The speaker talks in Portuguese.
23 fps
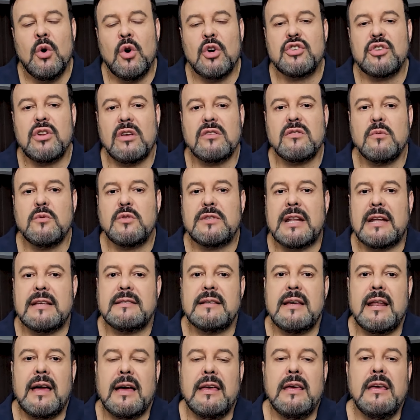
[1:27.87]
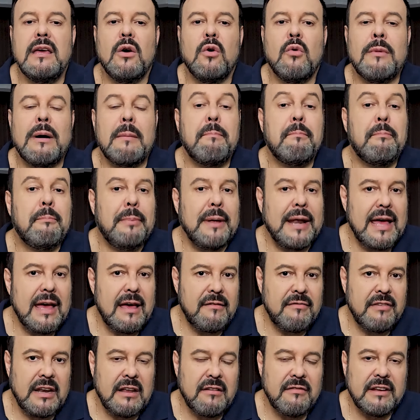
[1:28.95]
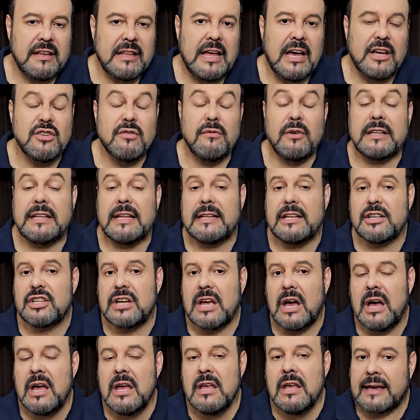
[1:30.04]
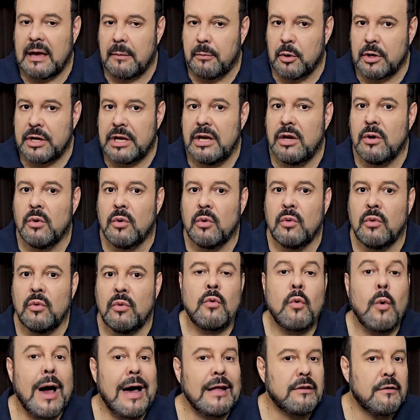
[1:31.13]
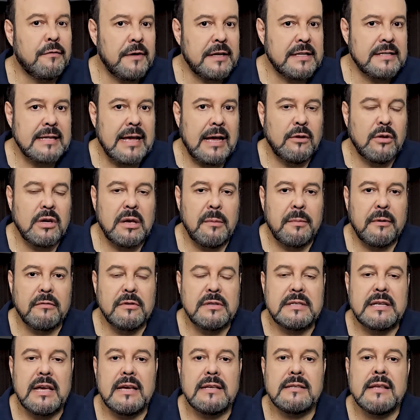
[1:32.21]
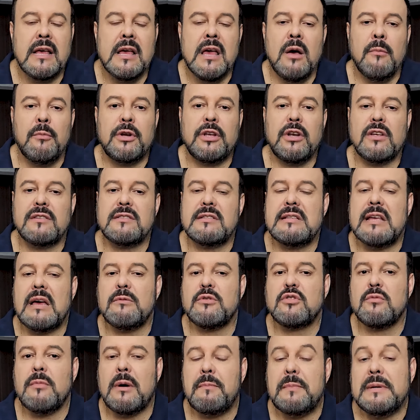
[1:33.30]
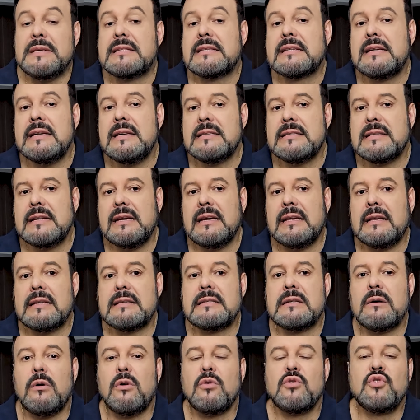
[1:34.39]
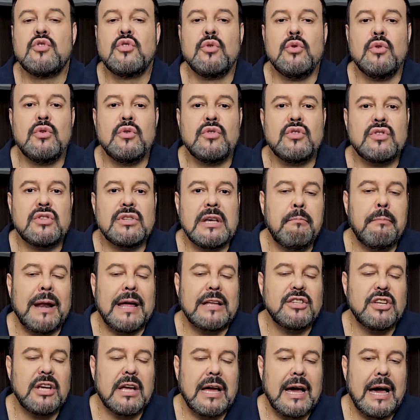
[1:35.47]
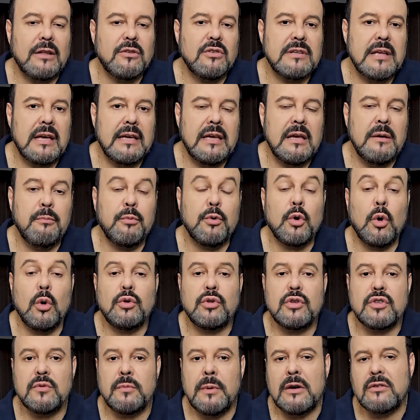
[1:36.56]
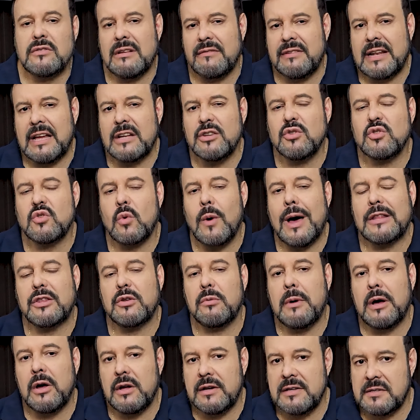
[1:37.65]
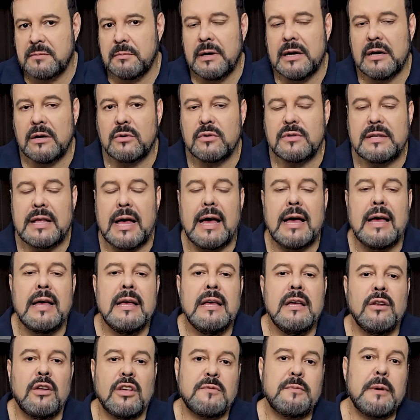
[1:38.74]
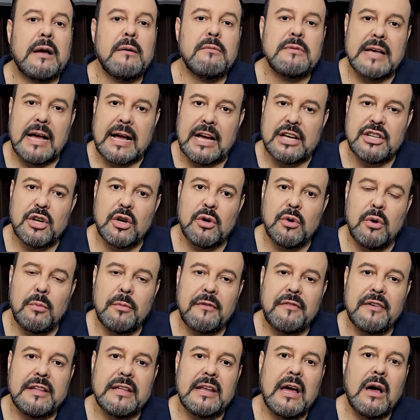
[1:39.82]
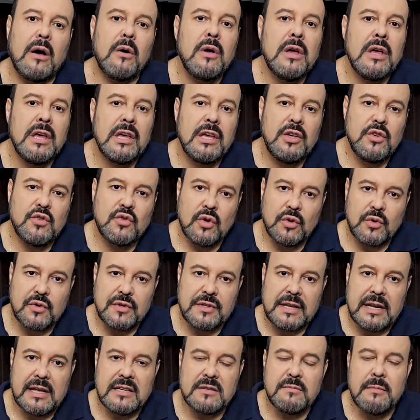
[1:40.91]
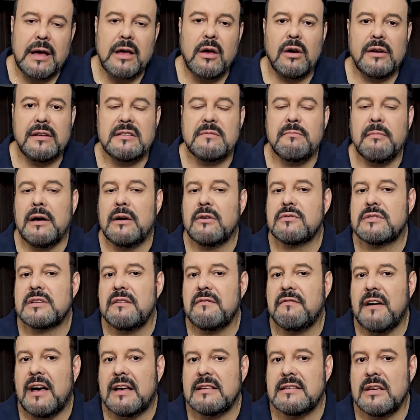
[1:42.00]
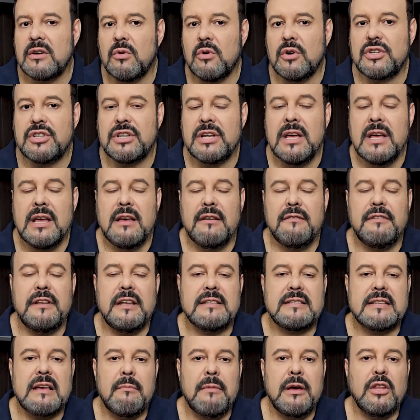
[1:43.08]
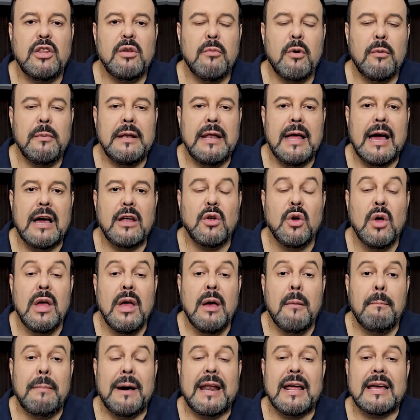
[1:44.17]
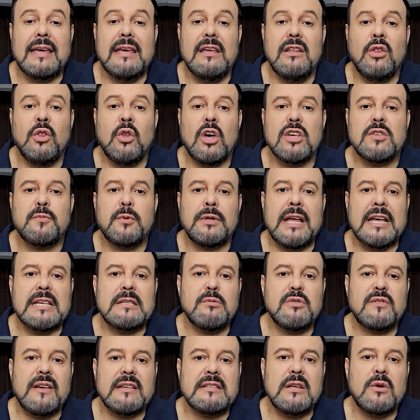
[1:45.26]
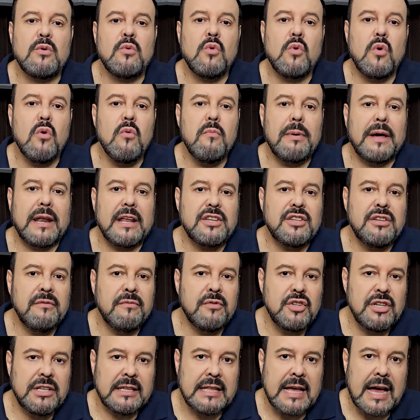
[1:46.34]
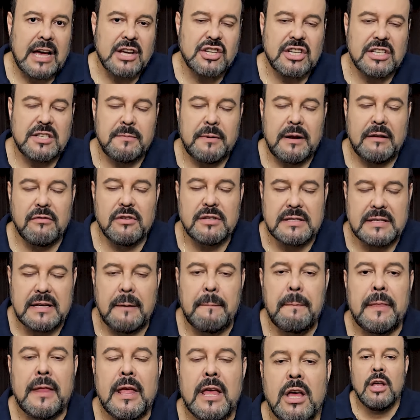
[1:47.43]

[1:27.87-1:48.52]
Hoje nós vamos trazer aí uma prévia, na verdade. Eu vou até deixar daqui a pouquinho um quadro fixado aqui para vocês, porque nós fizemos uma pesquisa em relação aos juros praticados aí por outros bancos, na verdade os quatro maiores bancos, tá? Nós pegamos a Caixa Econômica Federal e os outros três maiores bancos que fazem hoje financiamento imobiliário, para que nós pudéssemos fazer um comparativo de taxas para você.